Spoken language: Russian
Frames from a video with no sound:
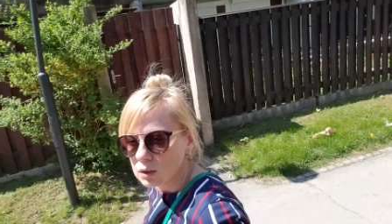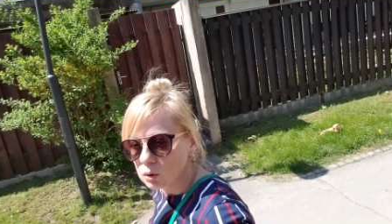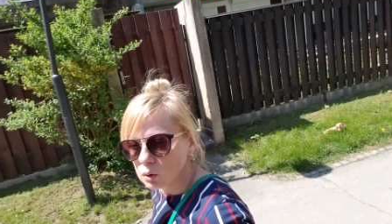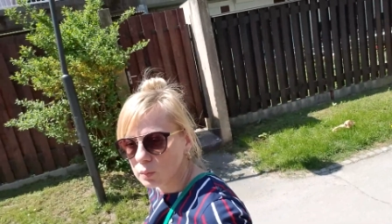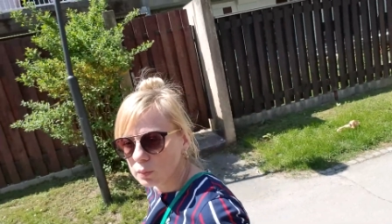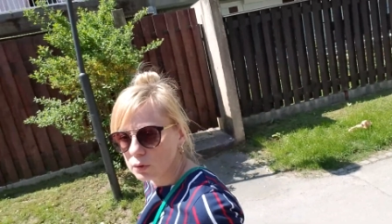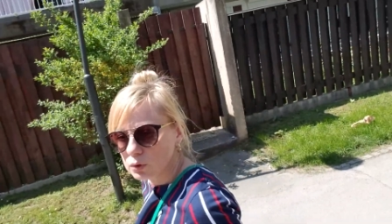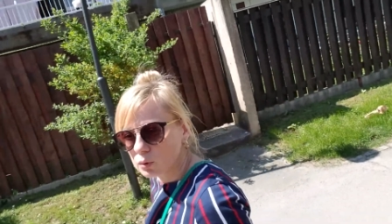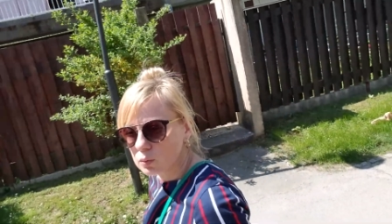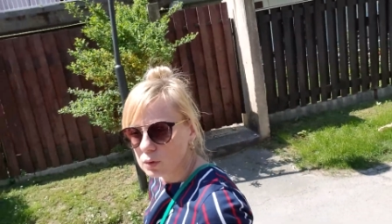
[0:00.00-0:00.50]

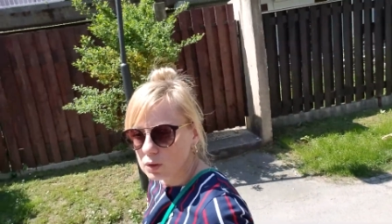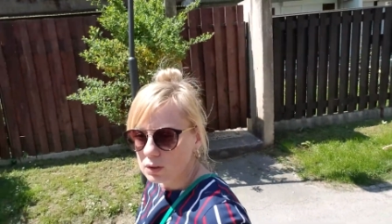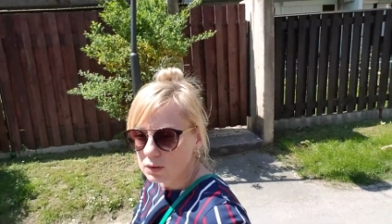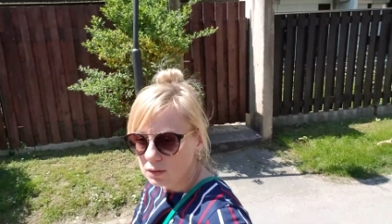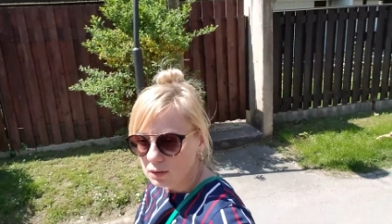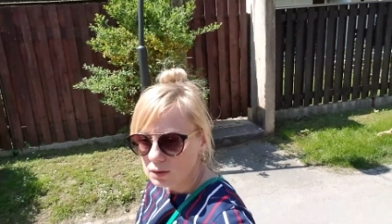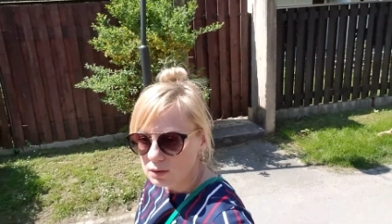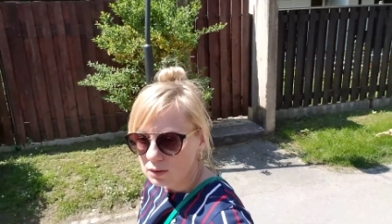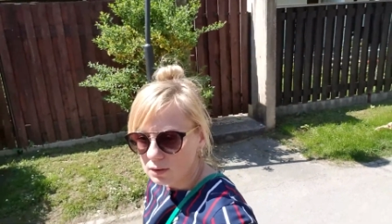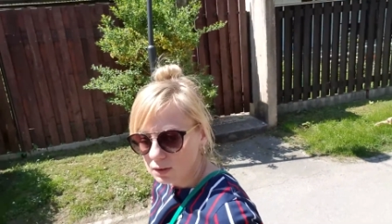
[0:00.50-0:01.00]
Но потом
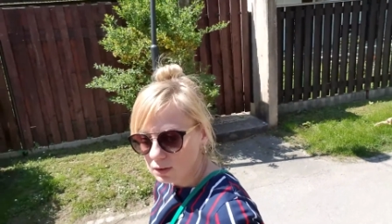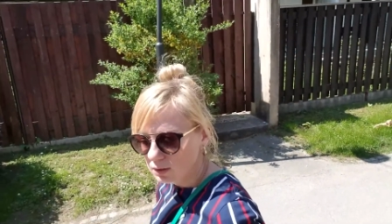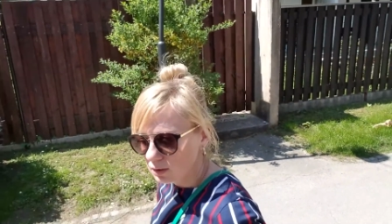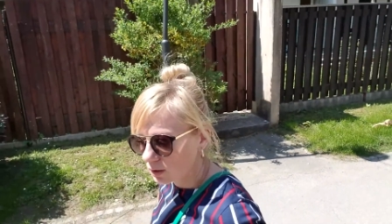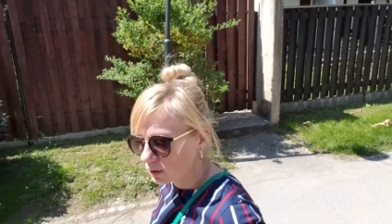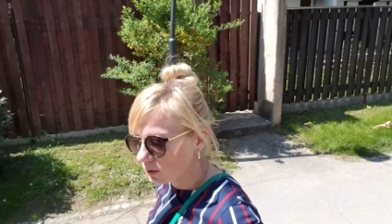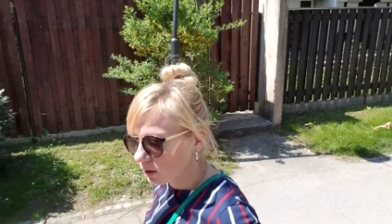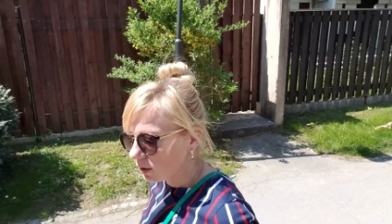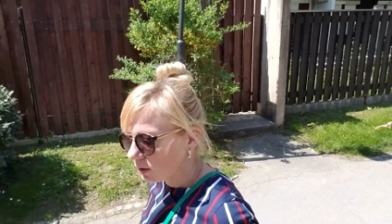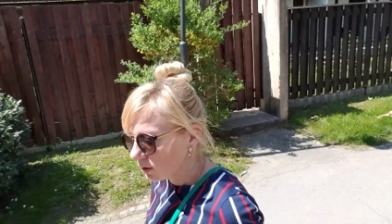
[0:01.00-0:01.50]
оказалось, говорит,
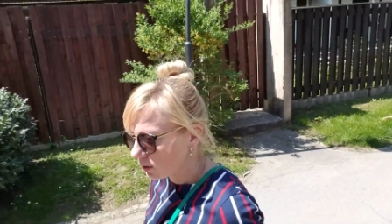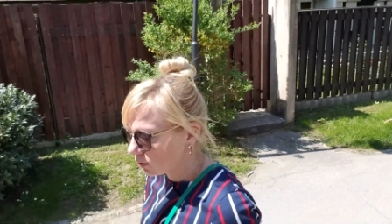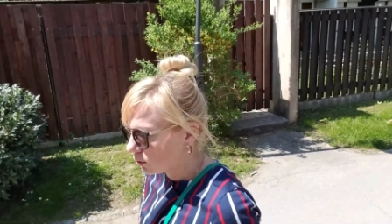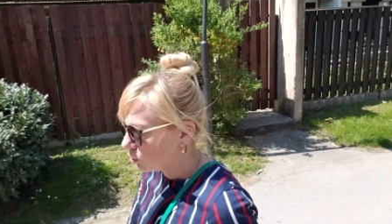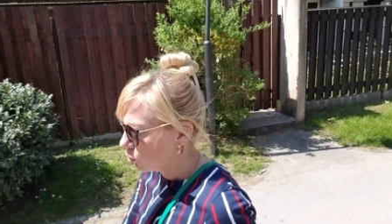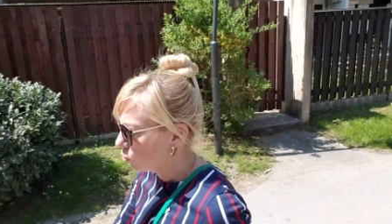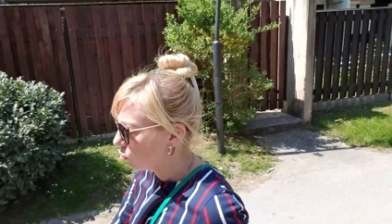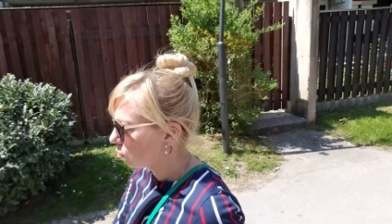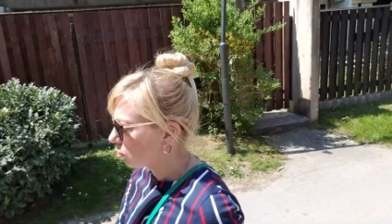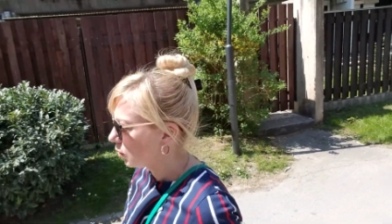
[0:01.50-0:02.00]
Натаха,
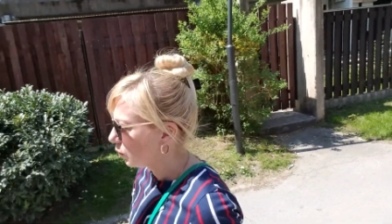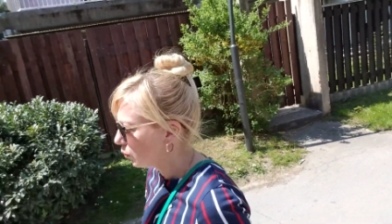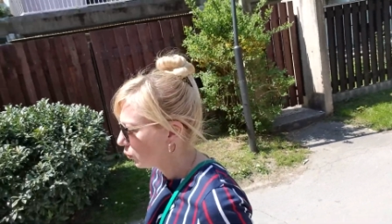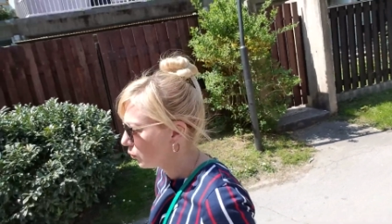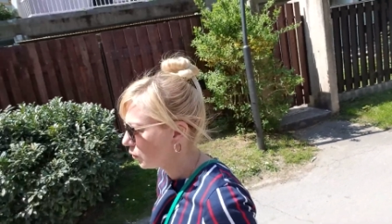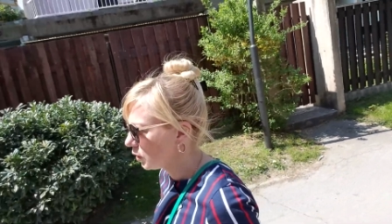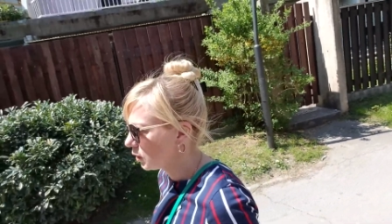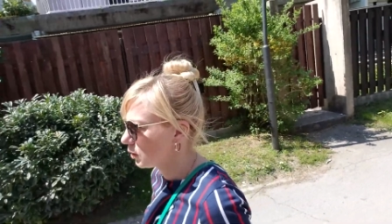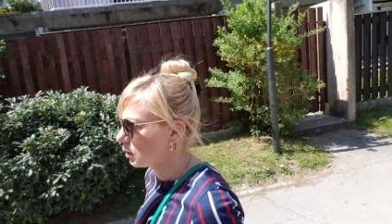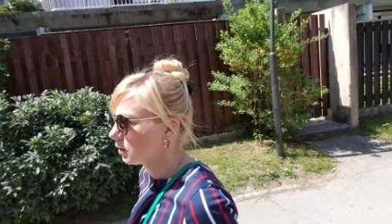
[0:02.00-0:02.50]
ты что, не
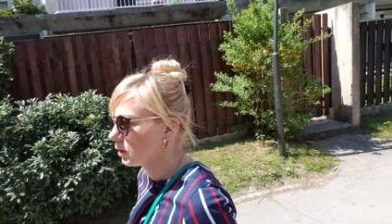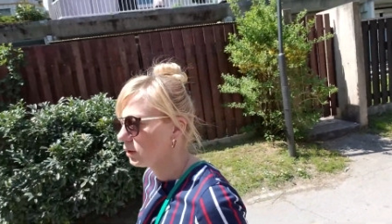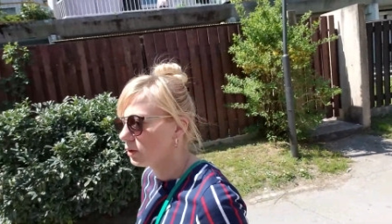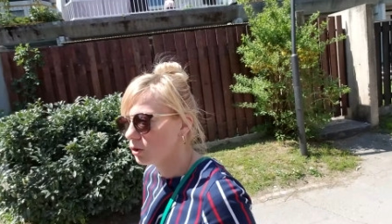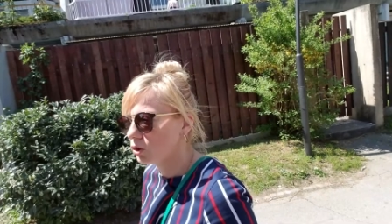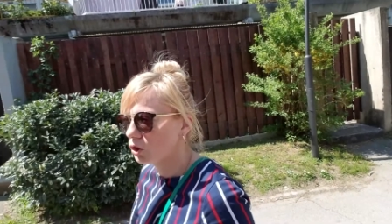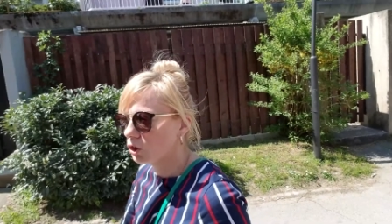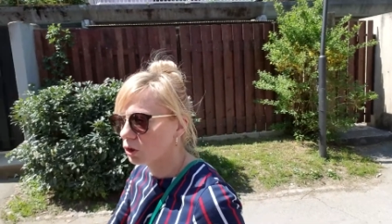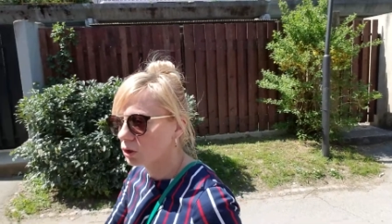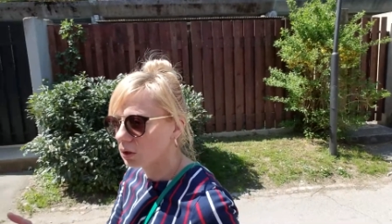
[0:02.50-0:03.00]
поняла?
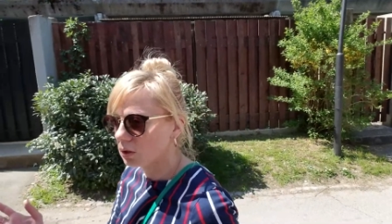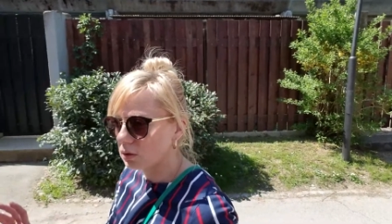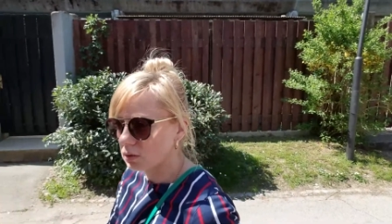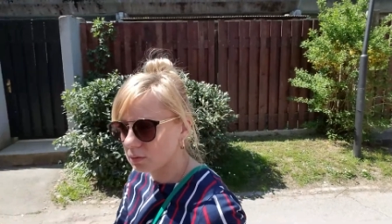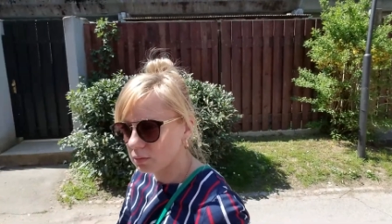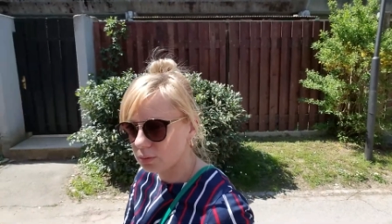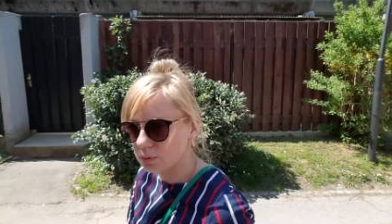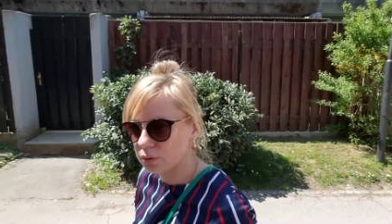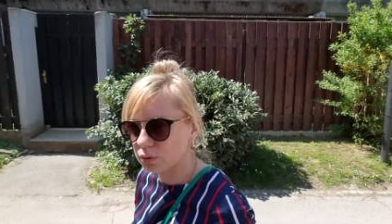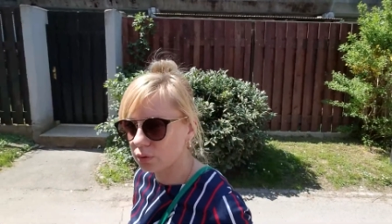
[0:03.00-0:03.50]
Это
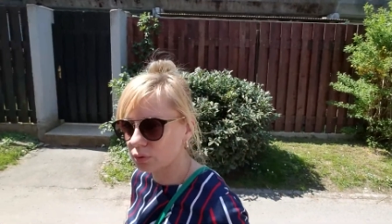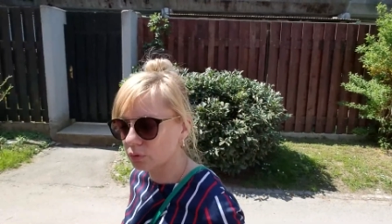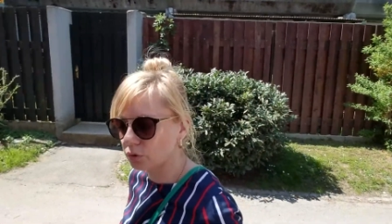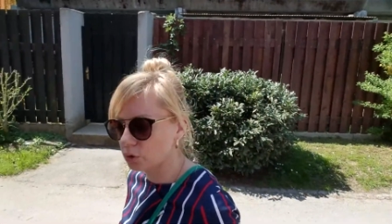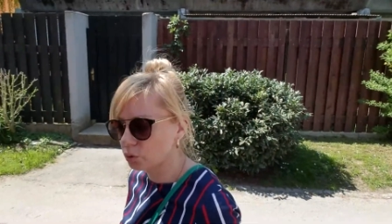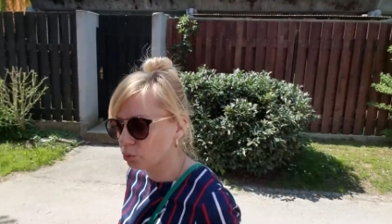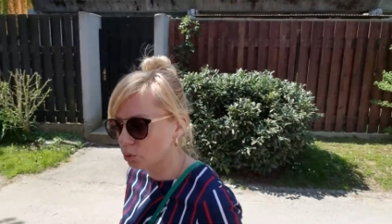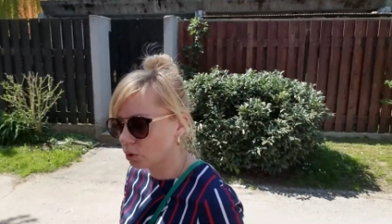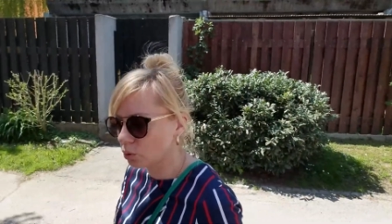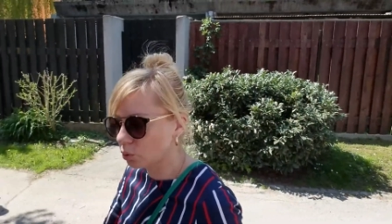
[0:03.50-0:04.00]
же
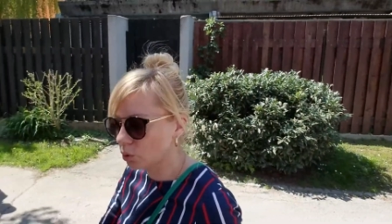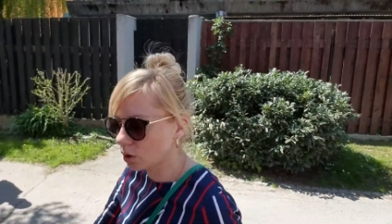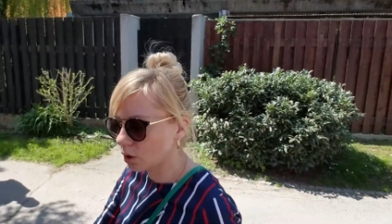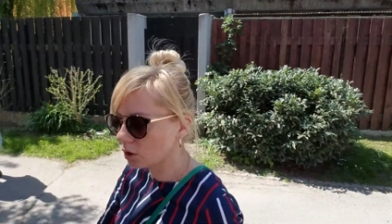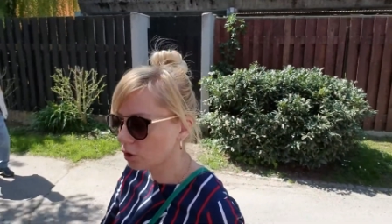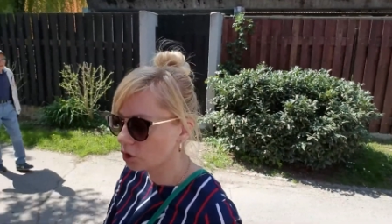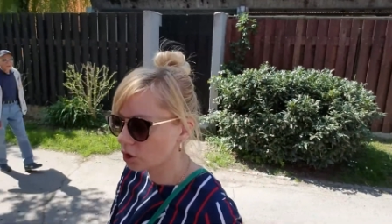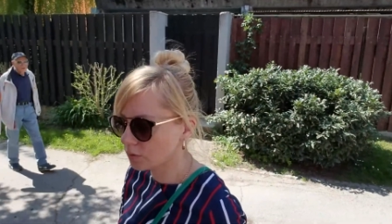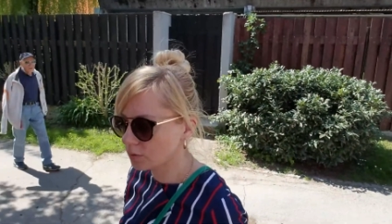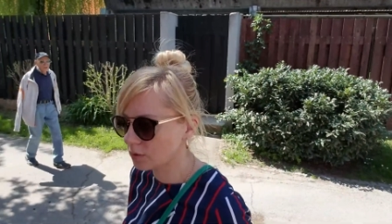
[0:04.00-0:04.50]
Юра
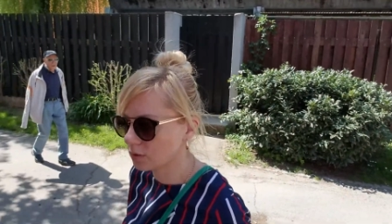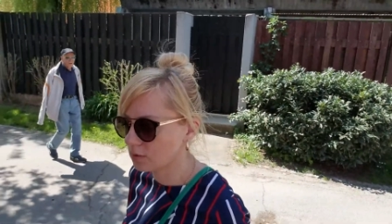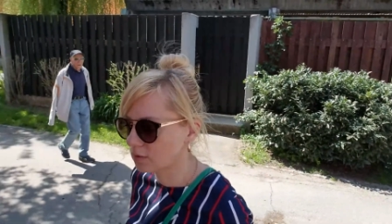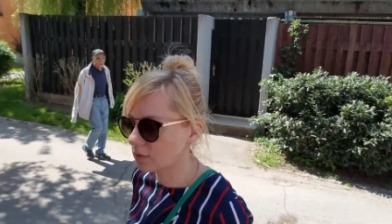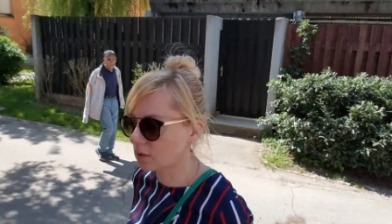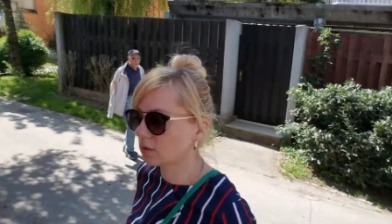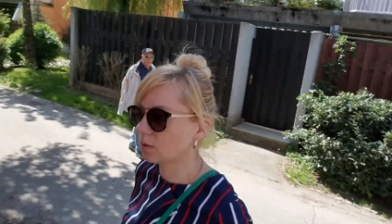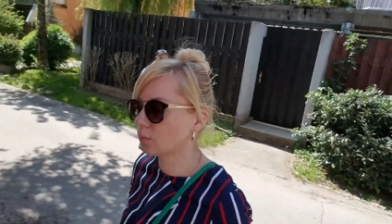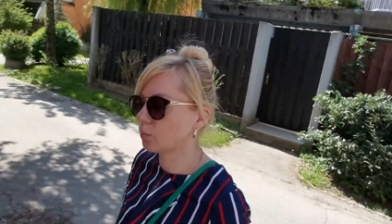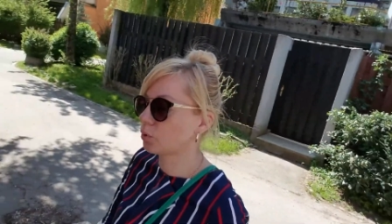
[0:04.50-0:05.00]
ухаживает
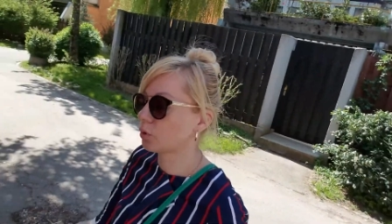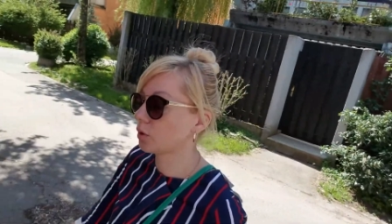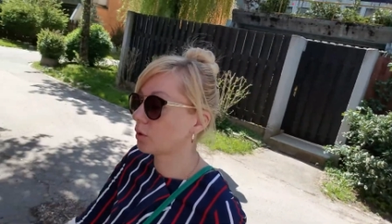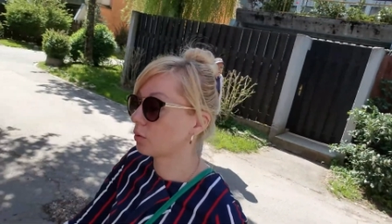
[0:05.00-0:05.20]
за тобой.